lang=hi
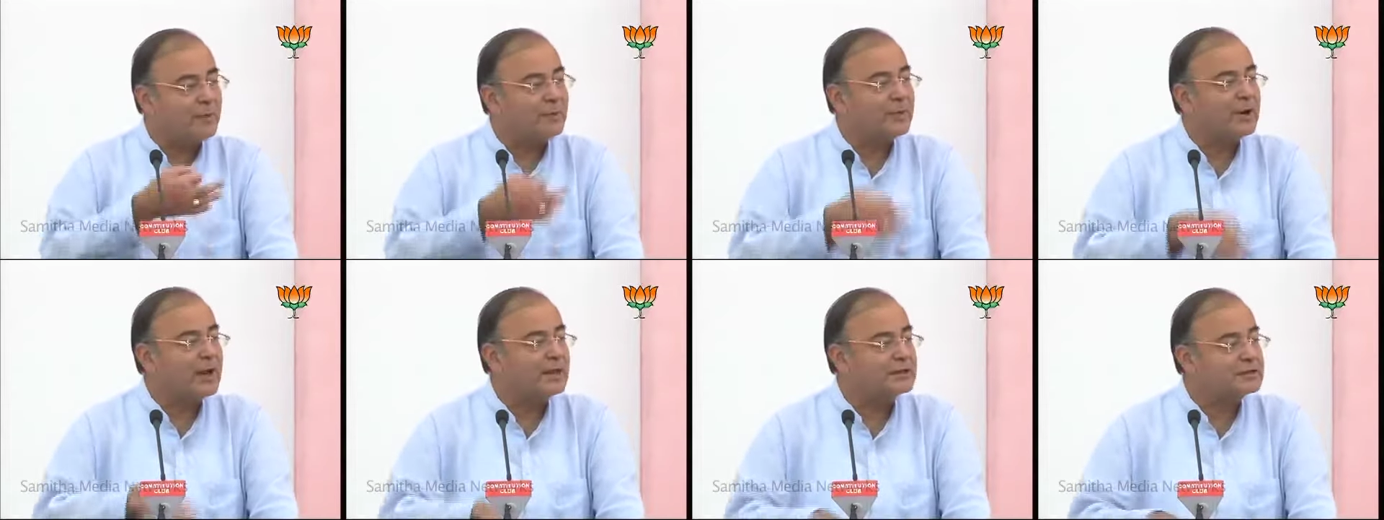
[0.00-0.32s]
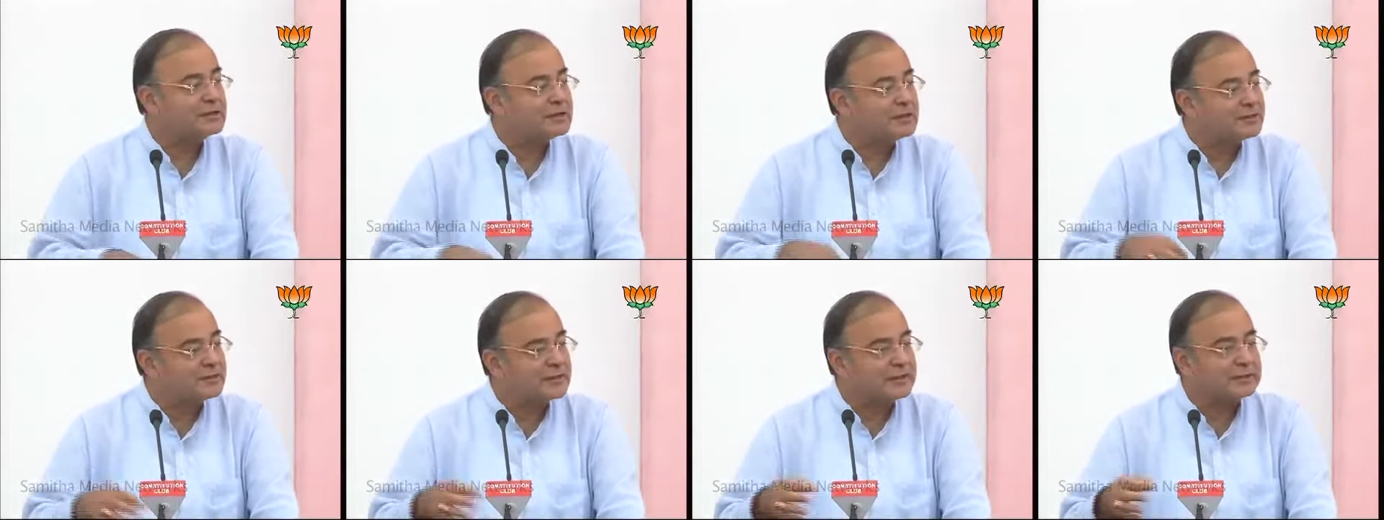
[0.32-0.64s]
हम
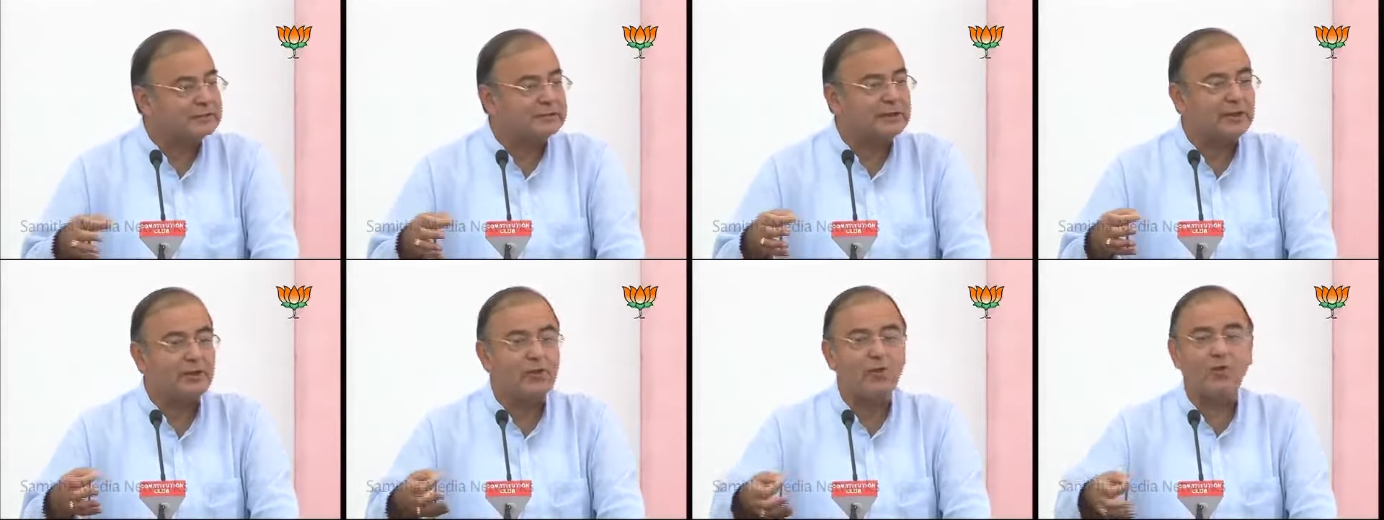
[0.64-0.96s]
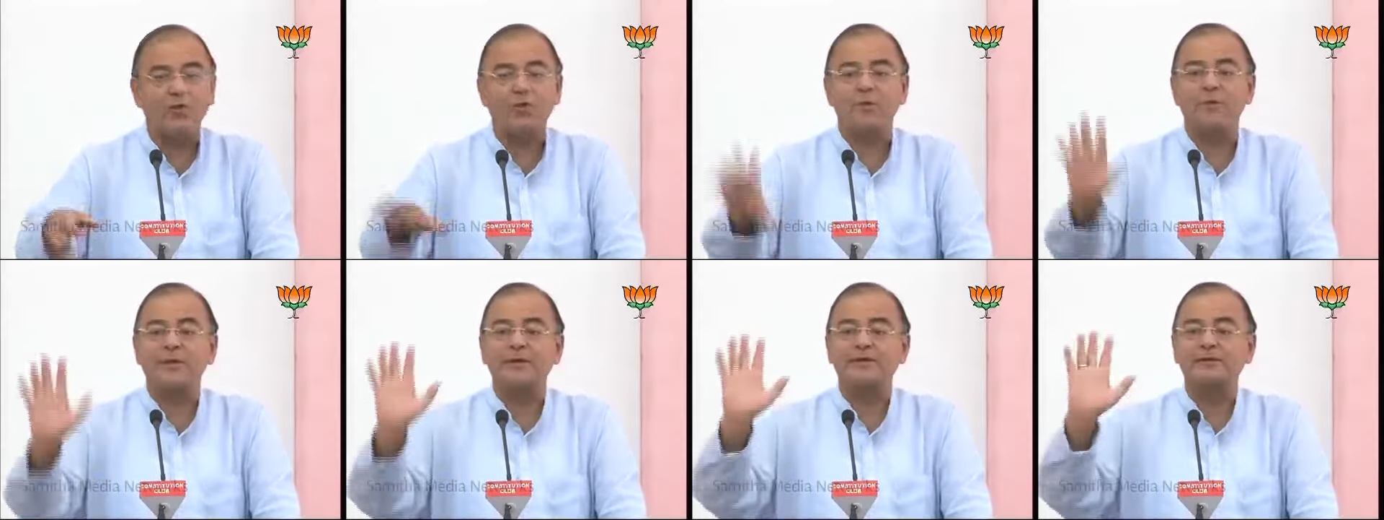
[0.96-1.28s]
राजनीतिक
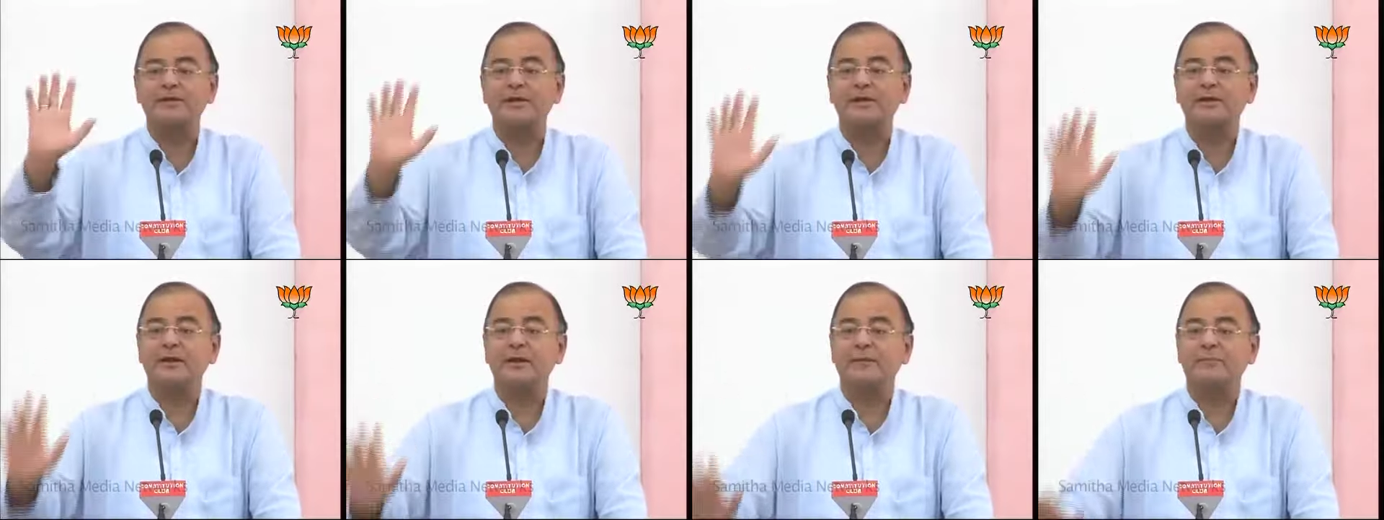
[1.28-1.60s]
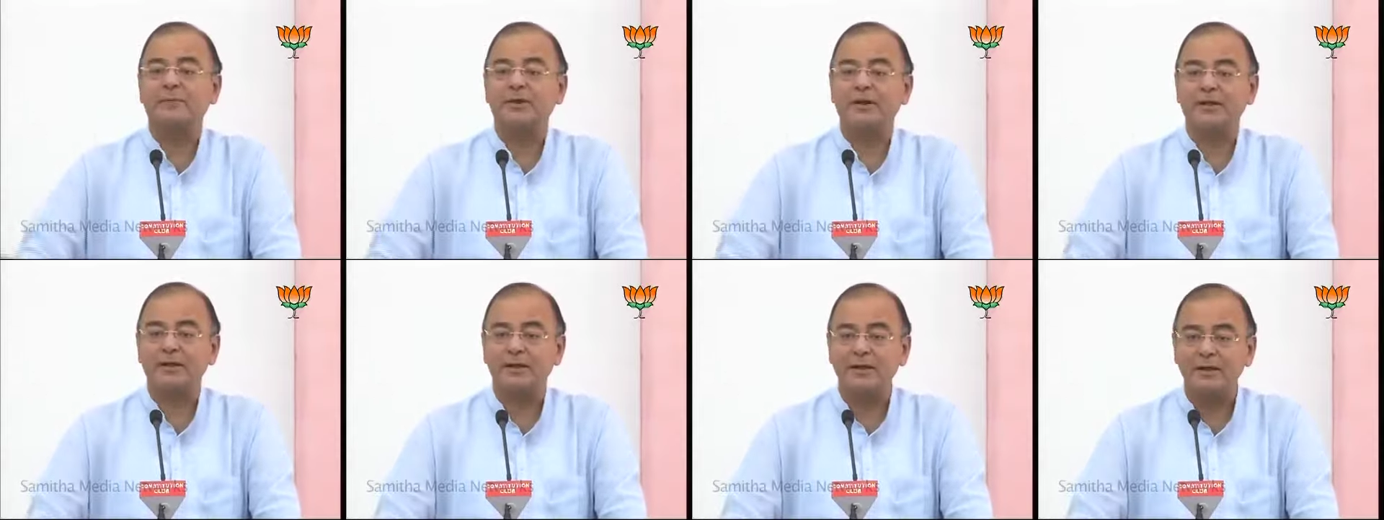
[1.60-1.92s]
दलों को पहचानना
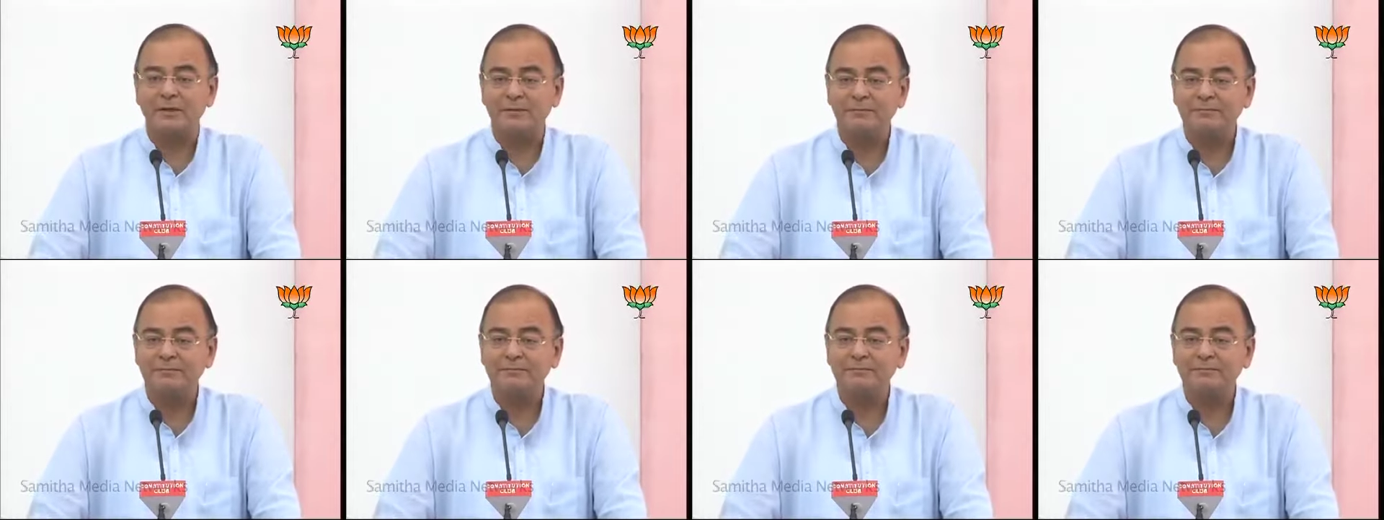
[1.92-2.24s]
पड़ेगा